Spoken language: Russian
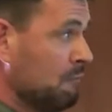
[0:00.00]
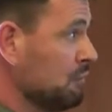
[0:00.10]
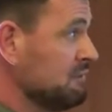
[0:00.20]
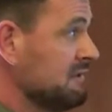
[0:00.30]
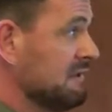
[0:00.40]

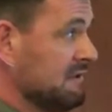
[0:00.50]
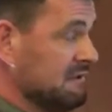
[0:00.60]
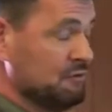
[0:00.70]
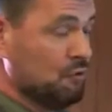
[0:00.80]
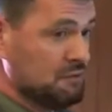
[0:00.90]
Просто
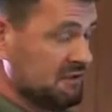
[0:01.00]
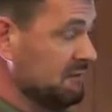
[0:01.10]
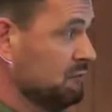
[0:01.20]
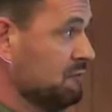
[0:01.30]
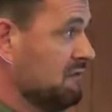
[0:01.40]
из общих
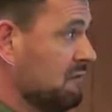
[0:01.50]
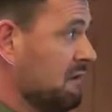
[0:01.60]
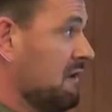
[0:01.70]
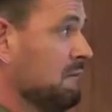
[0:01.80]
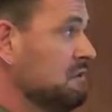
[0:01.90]
симптомов
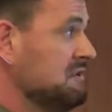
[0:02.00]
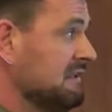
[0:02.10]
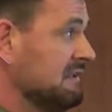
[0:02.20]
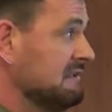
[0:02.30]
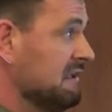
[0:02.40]

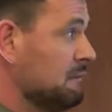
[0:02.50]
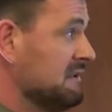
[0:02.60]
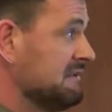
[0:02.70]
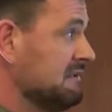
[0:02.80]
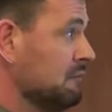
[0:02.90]
обычная
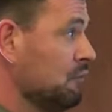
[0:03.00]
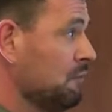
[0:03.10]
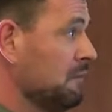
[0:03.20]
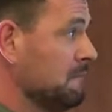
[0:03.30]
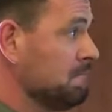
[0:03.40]
слабость,
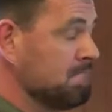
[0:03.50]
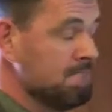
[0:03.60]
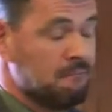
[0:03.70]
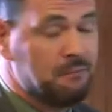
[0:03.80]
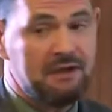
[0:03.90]
синкопы,
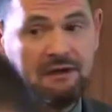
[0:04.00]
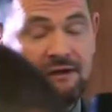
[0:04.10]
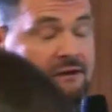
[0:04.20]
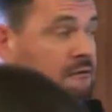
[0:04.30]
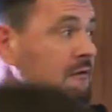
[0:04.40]

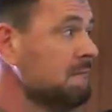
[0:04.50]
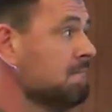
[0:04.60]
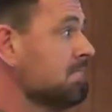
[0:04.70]
приливы,